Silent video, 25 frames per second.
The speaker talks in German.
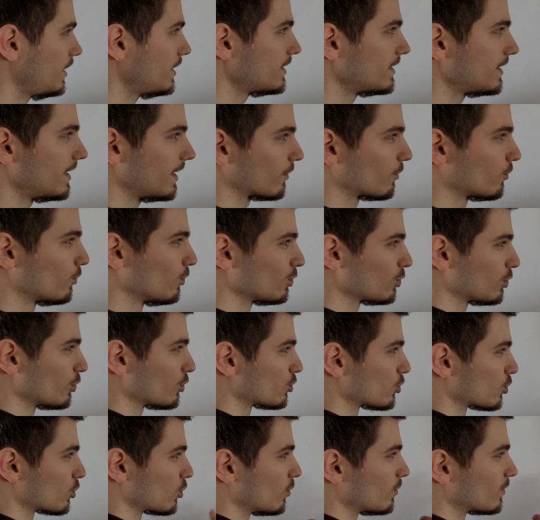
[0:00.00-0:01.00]
hier ist der
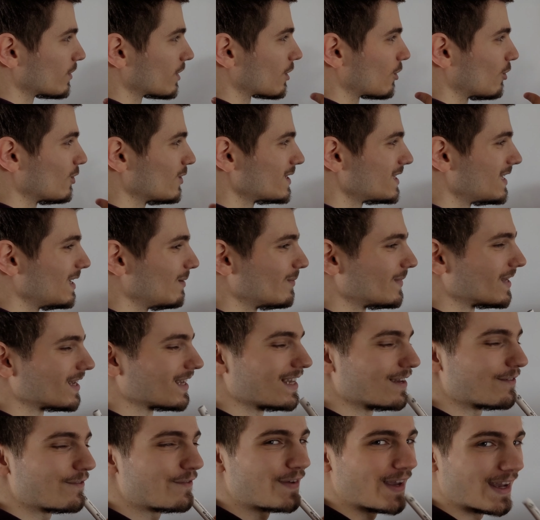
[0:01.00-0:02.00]
Kurzschlussstrom trotzdem
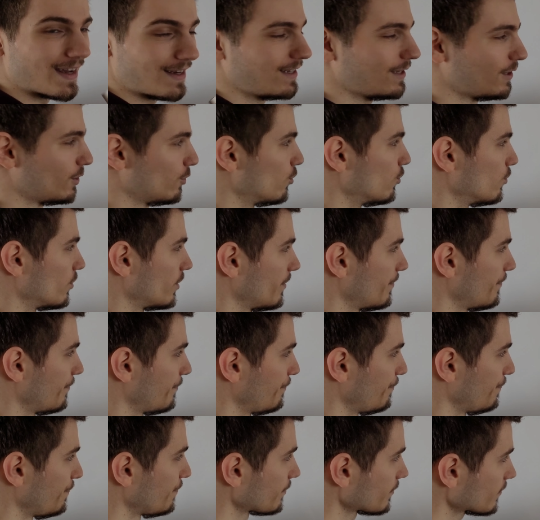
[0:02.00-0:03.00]
gefährlich hoch.
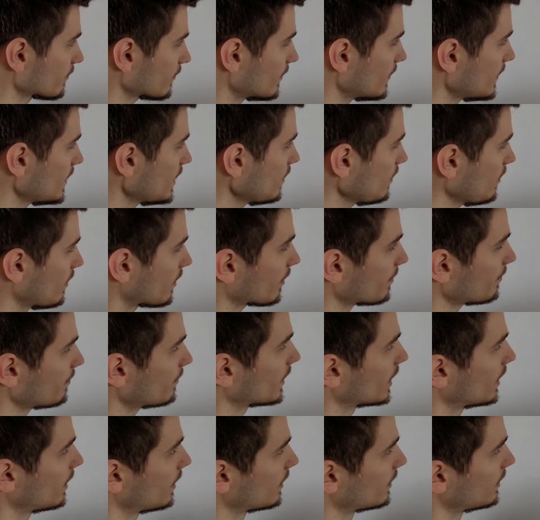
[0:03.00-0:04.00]

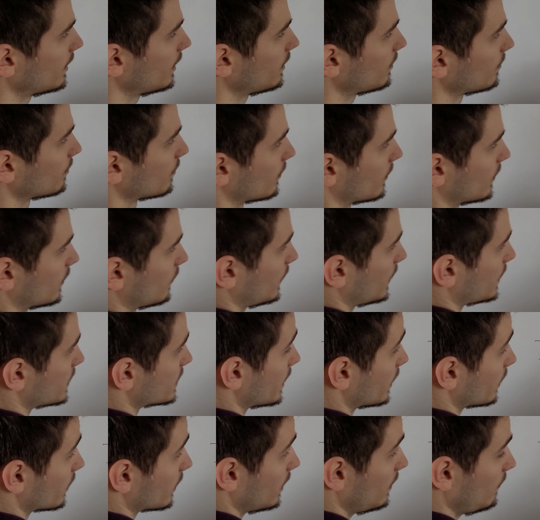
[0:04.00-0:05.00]
Ja, denn, wie
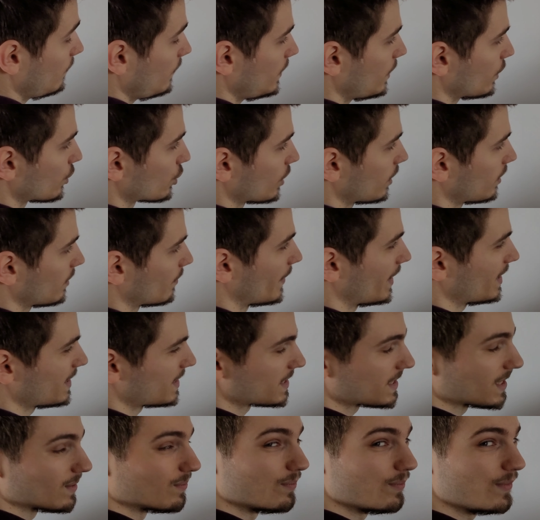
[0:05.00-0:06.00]
gesagt, im Widerstand,
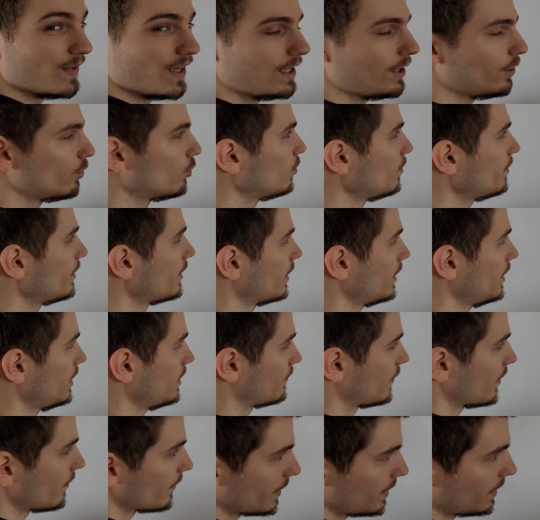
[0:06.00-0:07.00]
meistens im
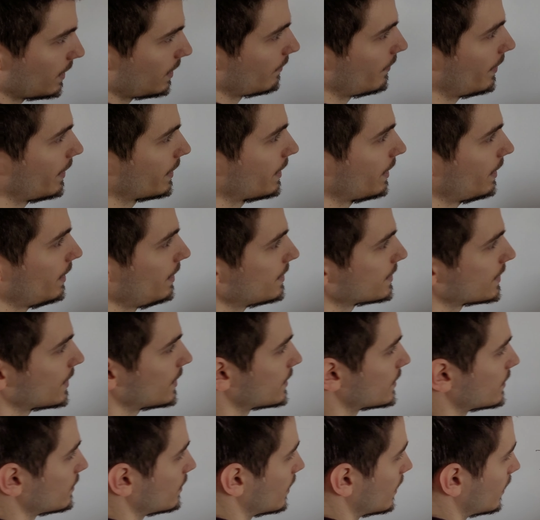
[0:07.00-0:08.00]
Milliohm-Bereich, wenn wir hier die Werte
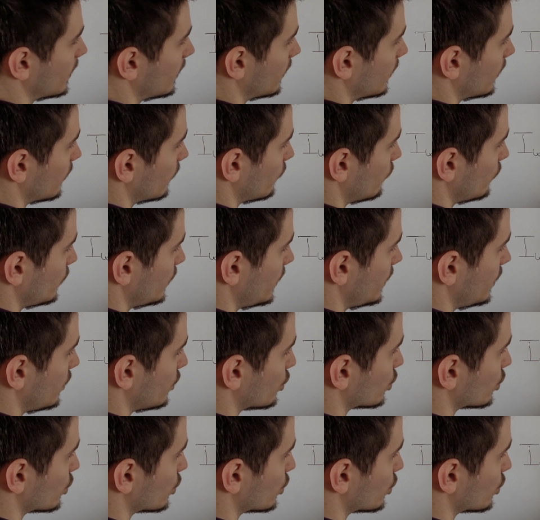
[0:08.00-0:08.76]
einsetzen, für die